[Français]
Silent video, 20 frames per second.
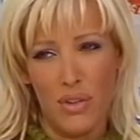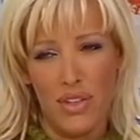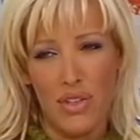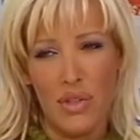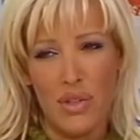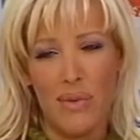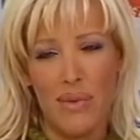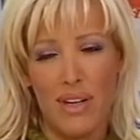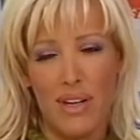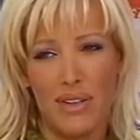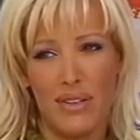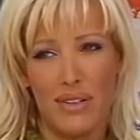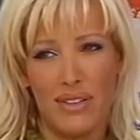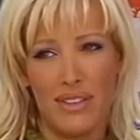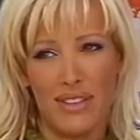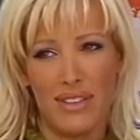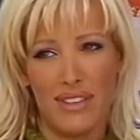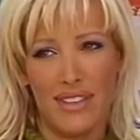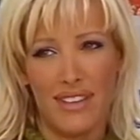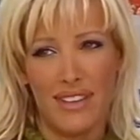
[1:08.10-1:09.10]
Je continue ma
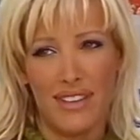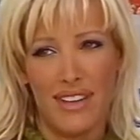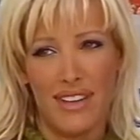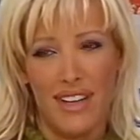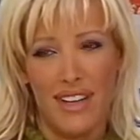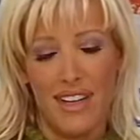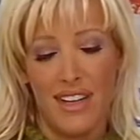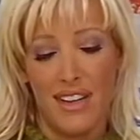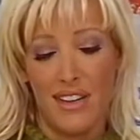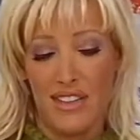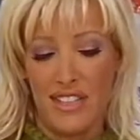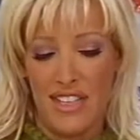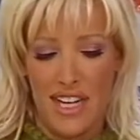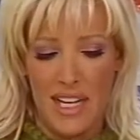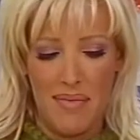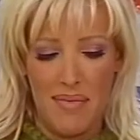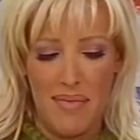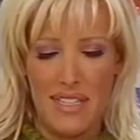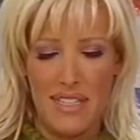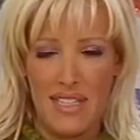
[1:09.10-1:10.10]
course, ouais.
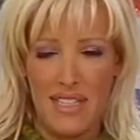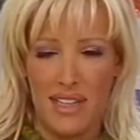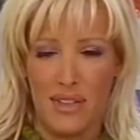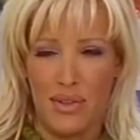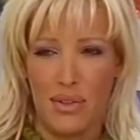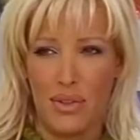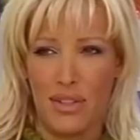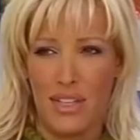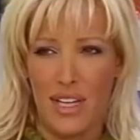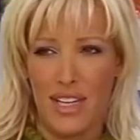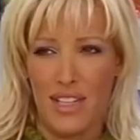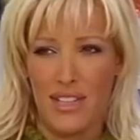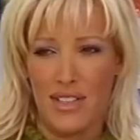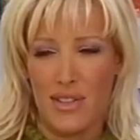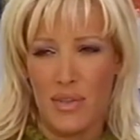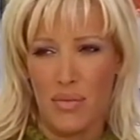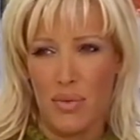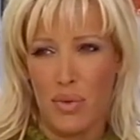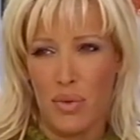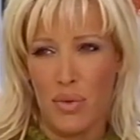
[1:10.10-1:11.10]
j'arrête pas, j'ai un
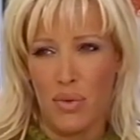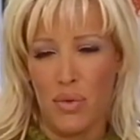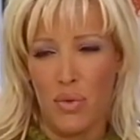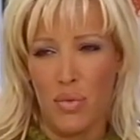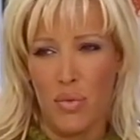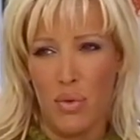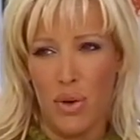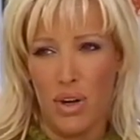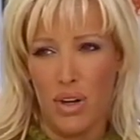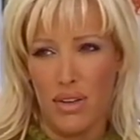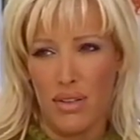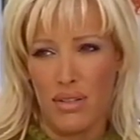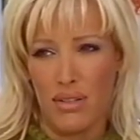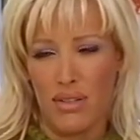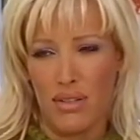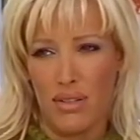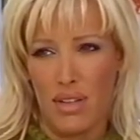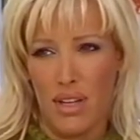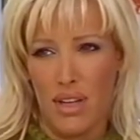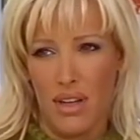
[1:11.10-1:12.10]
tournage pendant deux mois.
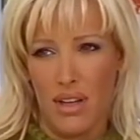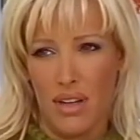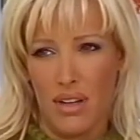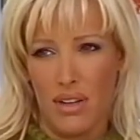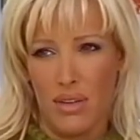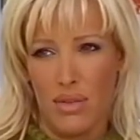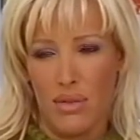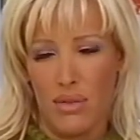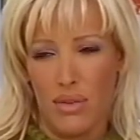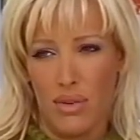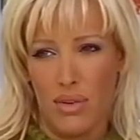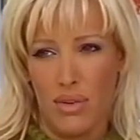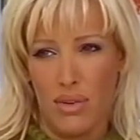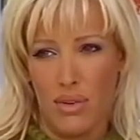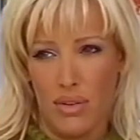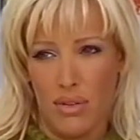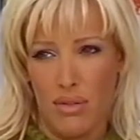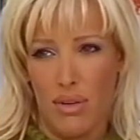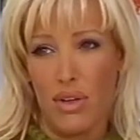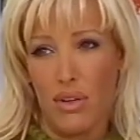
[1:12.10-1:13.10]
En donc, ce
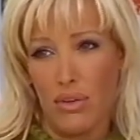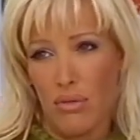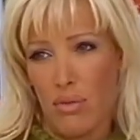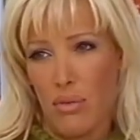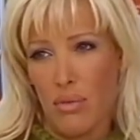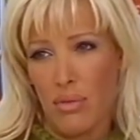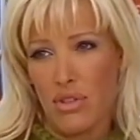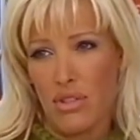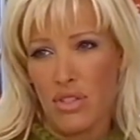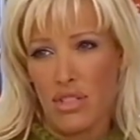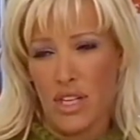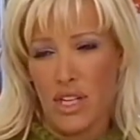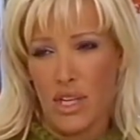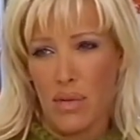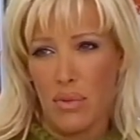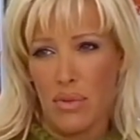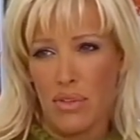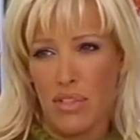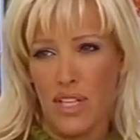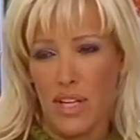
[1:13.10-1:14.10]
moment en ce moment, j'ai déjà
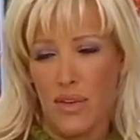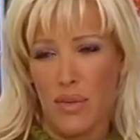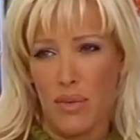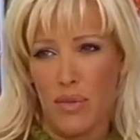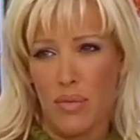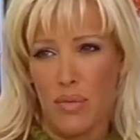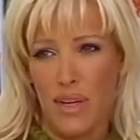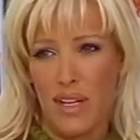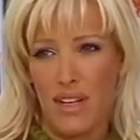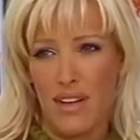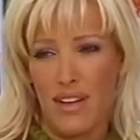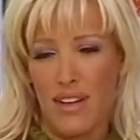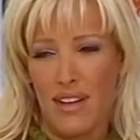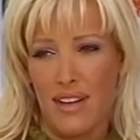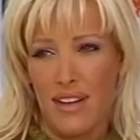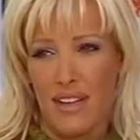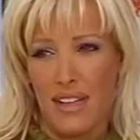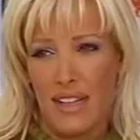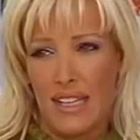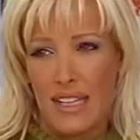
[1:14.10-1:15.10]
commencé il y a deux semaines.
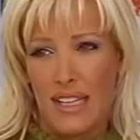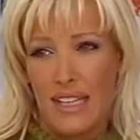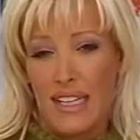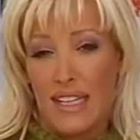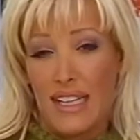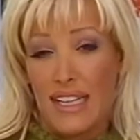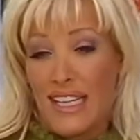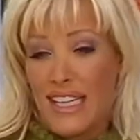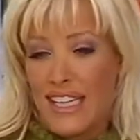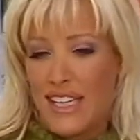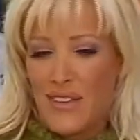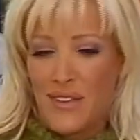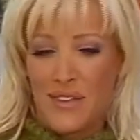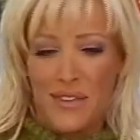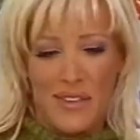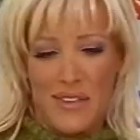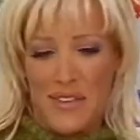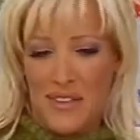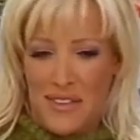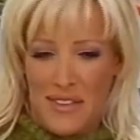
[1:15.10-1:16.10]
Et
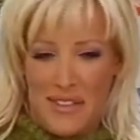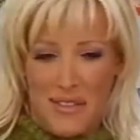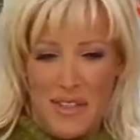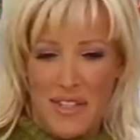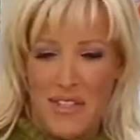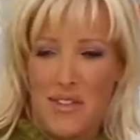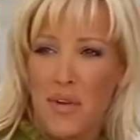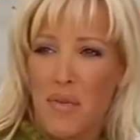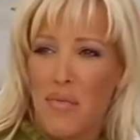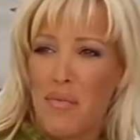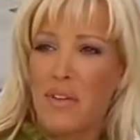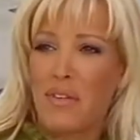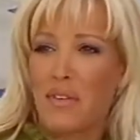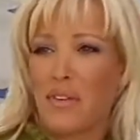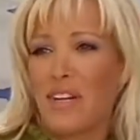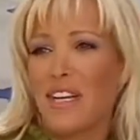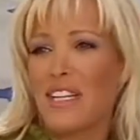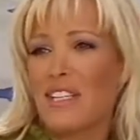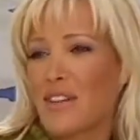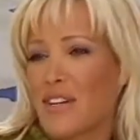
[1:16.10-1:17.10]
donc, euh, bah, je suis en plein
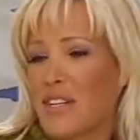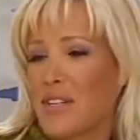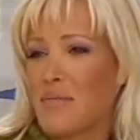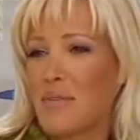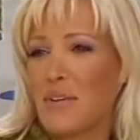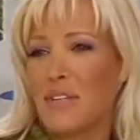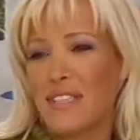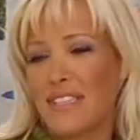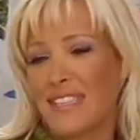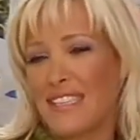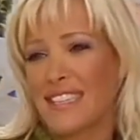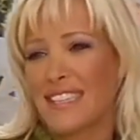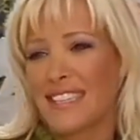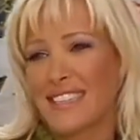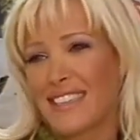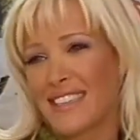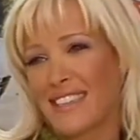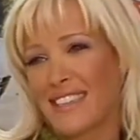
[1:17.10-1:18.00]
tournage quand je bosse.